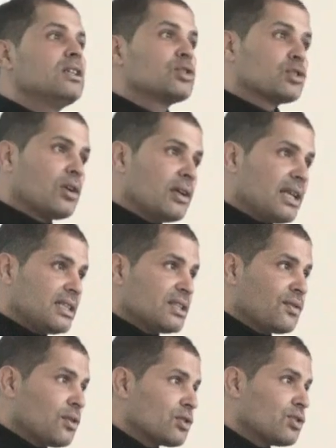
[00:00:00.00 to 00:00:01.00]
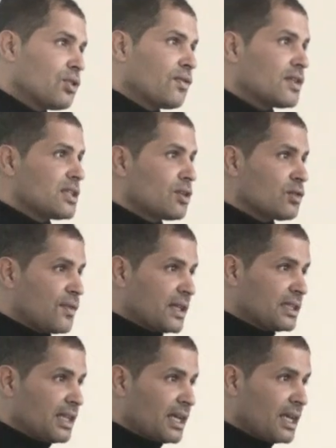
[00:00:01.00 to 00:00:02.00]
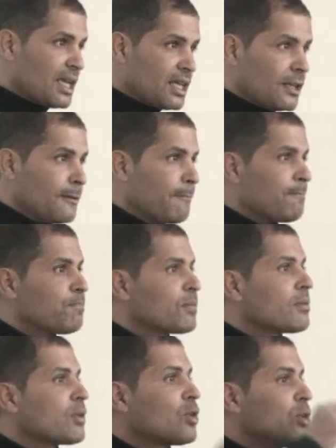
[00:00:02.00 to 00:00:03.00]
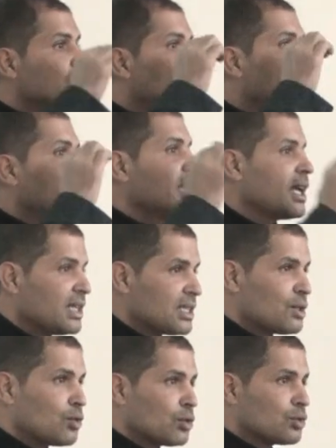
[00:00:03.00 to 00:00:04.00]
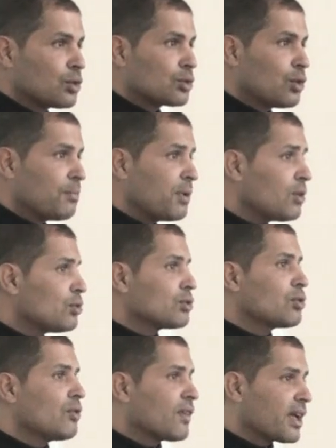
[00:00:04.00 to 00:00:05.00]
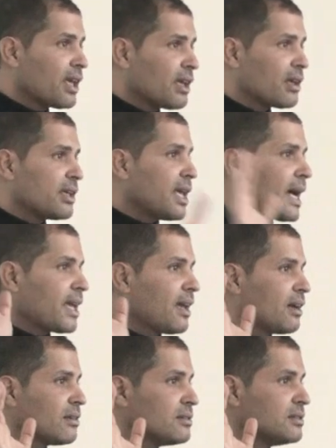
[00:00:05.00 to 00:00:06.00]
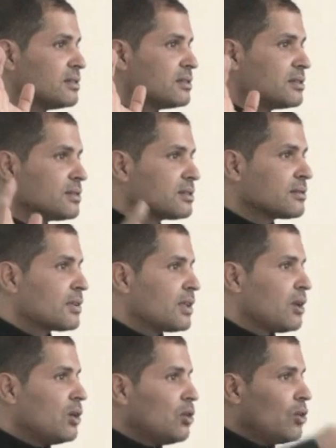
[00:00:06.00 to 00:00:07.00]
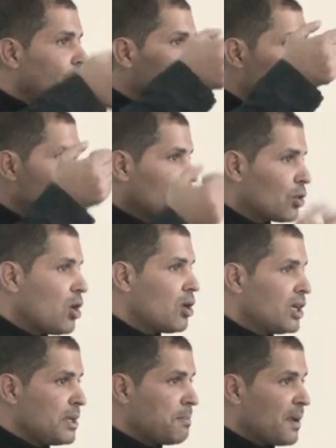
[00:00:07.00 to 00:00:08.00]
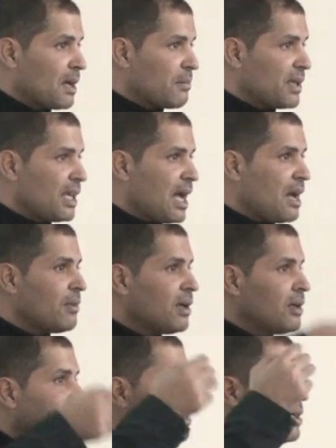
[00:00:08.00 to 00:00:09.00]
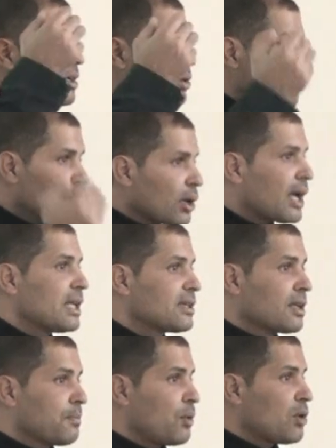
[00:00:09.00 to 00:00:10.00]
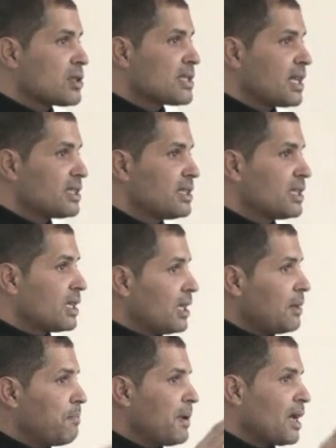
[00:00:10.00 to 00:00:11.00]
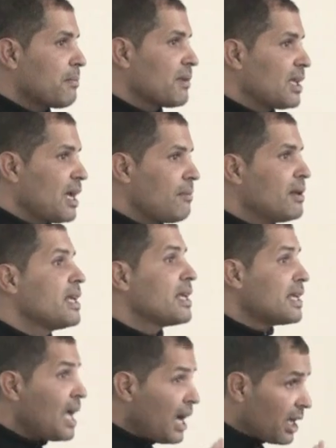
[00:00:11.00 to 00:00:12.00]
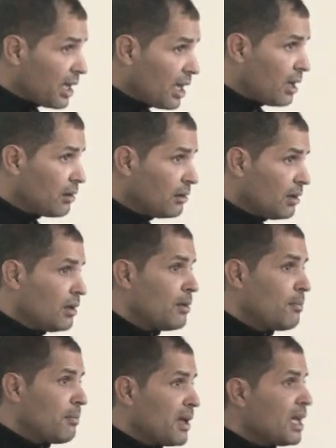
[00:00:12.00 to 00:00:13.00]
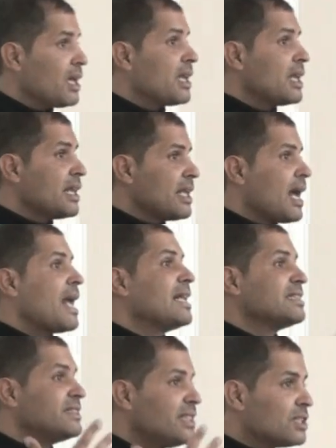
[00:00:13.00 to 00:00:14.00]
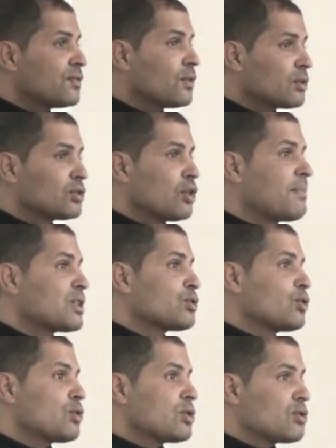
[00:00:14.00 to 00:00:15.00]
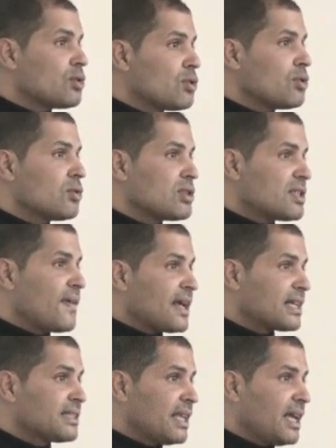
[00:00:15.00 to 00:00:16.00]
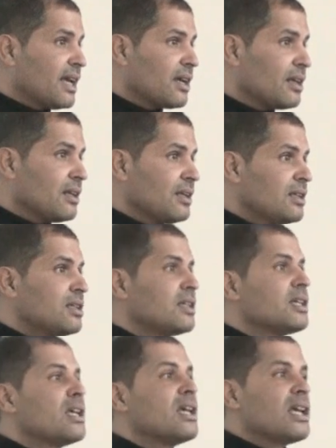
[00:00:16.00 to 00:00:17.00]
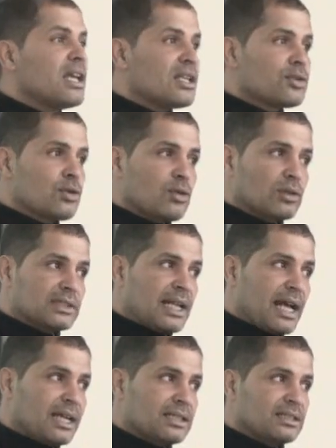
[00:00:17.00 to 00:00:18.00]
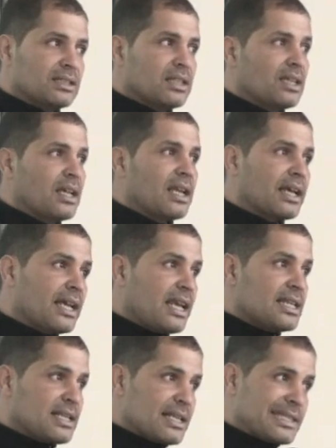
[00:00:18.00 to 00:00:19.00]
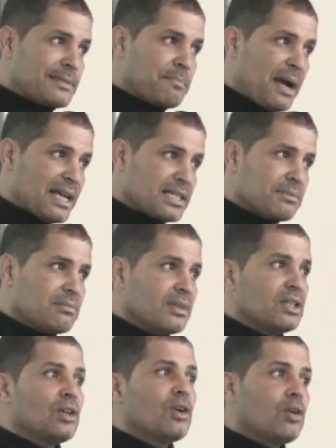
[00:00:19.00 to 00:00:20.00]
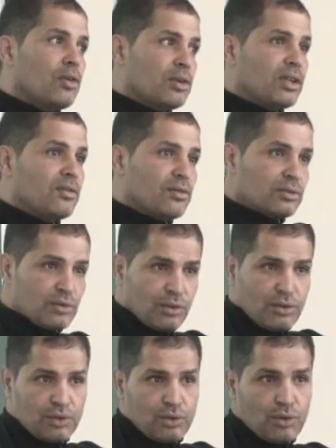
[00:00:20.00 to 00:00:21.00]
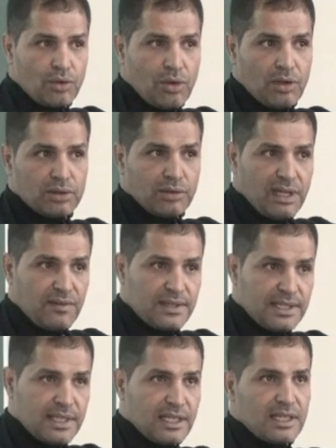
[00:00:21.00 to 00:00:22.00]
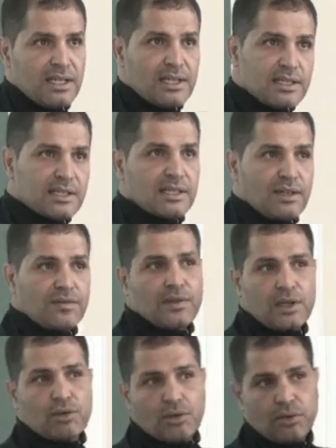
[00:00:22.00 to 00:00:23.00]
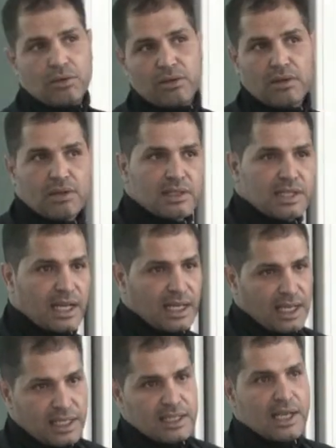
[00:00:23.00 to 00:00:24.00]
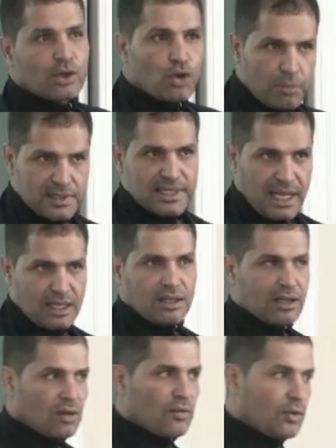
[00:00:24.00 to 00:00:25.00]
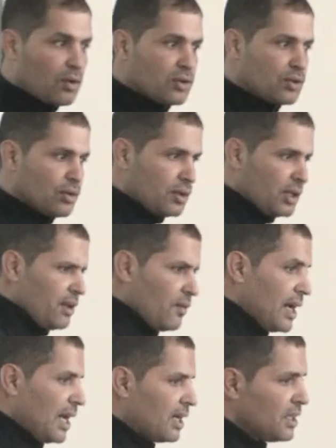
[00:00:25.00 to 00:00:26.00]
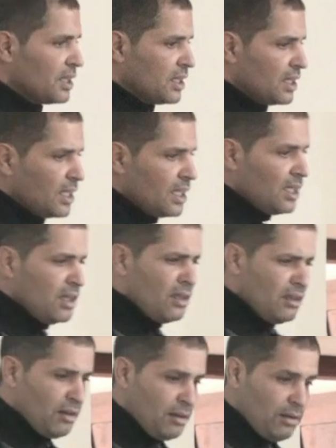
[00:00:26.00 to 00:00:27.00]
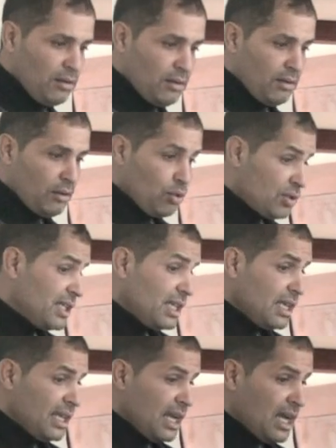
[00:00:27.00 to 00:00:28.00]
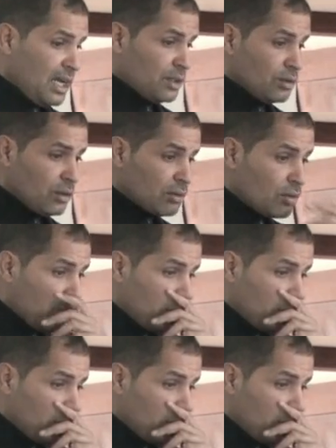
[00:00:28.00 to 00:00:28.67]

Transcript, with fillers: Dans la dysfonction vésico-sphinctérienne, quand on réalise une endoscopie, on ne trouve rien, il n'y a rien. Le col est perméable, l'urètre prostatique il est perméable, il n'y a rien mais il y a une dysfonction parce que ce sphincter, se contracte, il réalise un spasme au niveau du col de la vessie, ce qui fait que ça réalise un obstacle fonctionnel. Voilà. Euh, aussi, il y a donc...